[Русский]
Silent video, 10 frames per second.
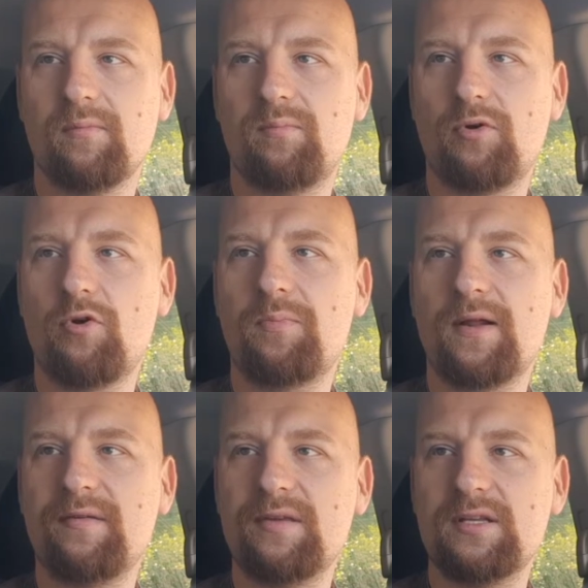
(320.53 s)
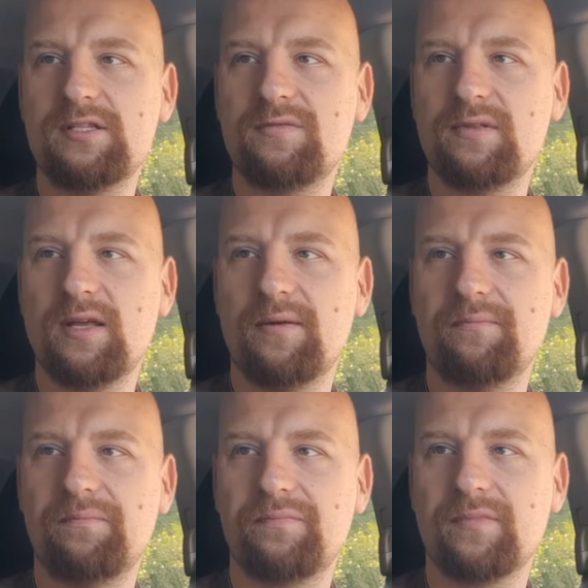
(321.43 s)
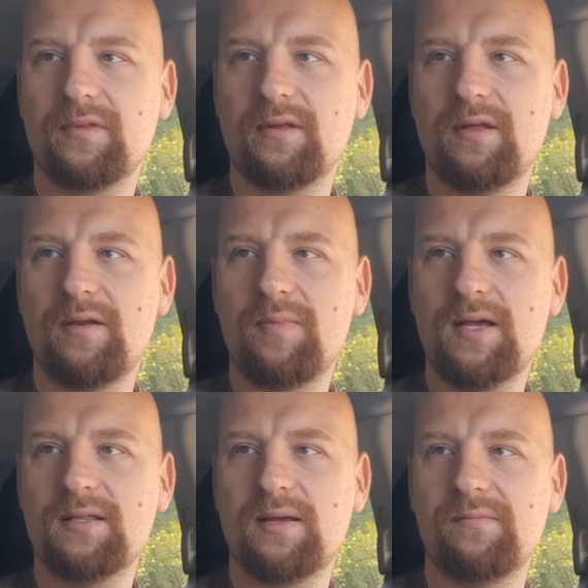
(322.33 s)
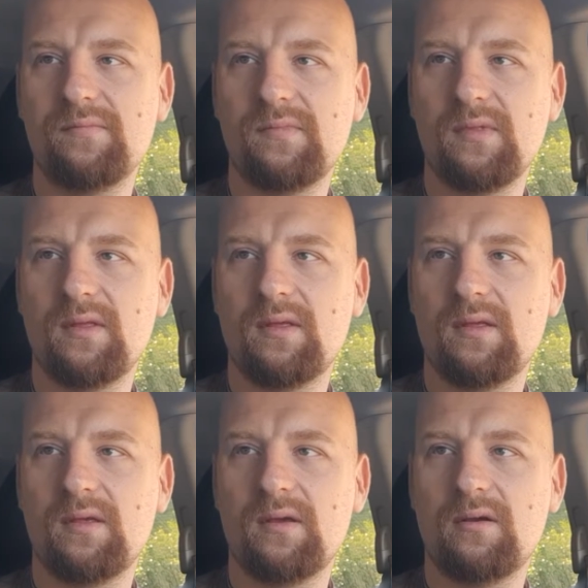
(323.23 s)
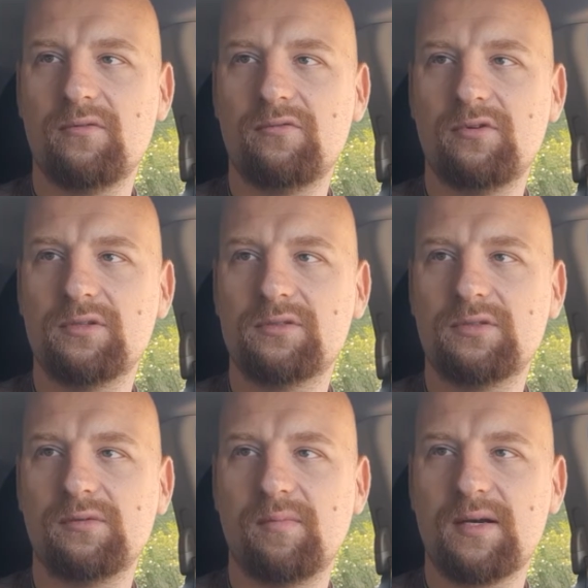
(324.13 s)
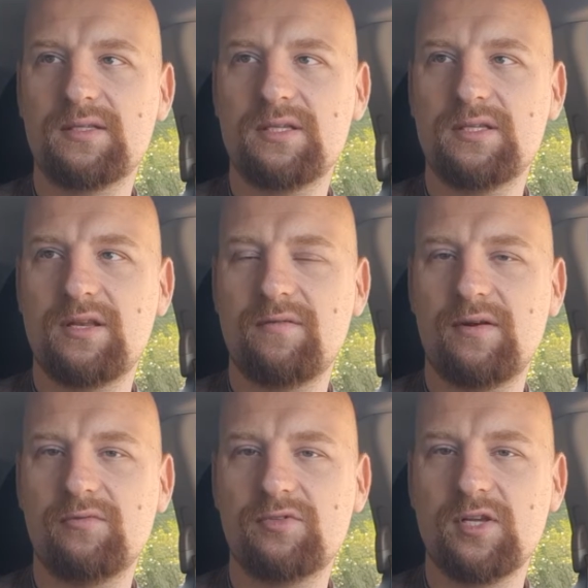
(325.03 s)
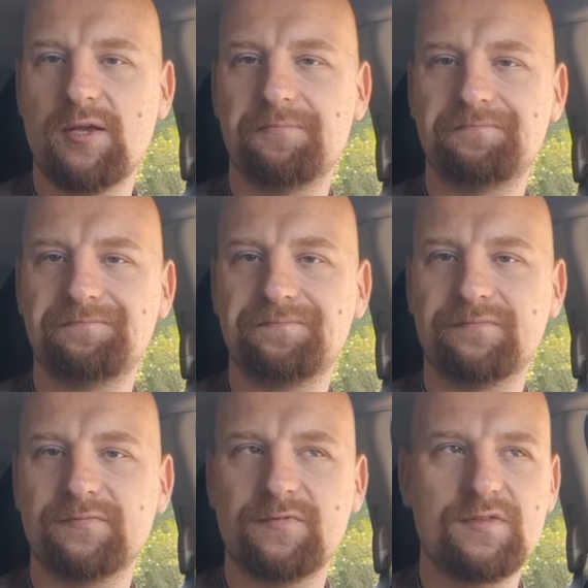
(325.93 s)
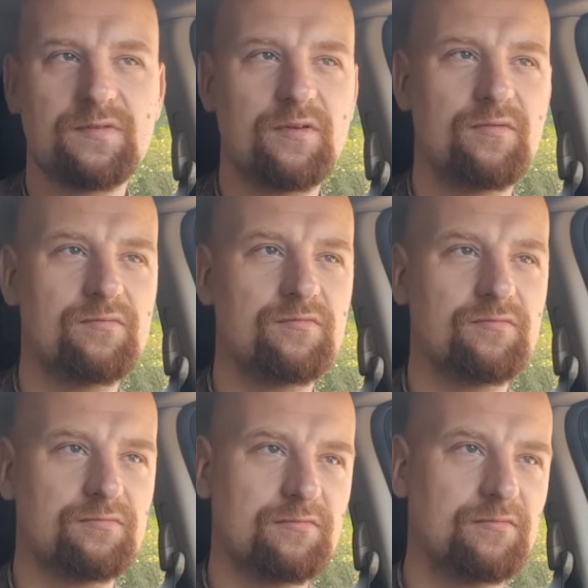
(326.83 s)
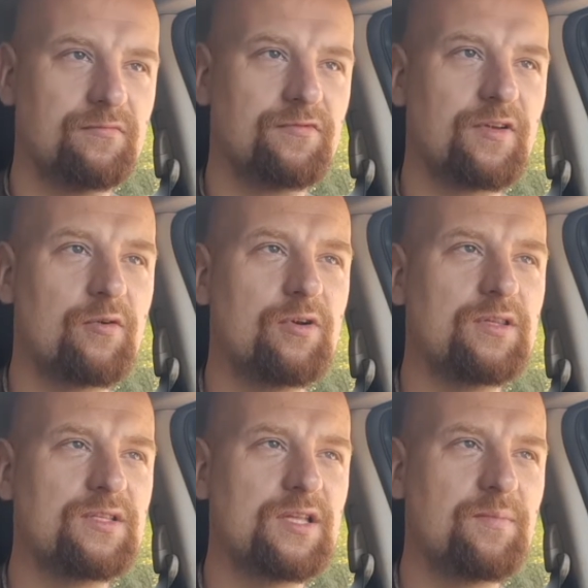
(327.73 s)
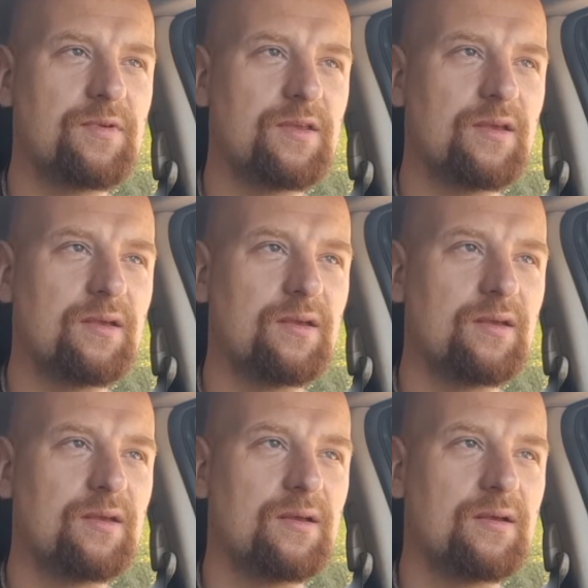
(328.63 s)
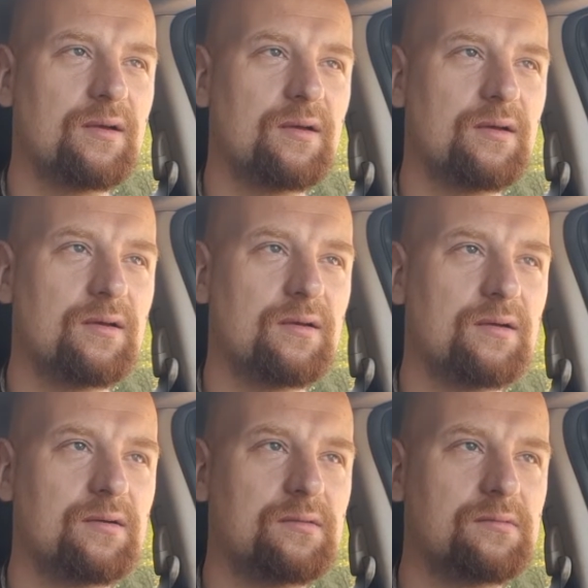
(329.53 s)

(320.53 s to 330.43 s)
проправительственные ребята, вот, борцы с революцией в, свое, в какой-то степени э,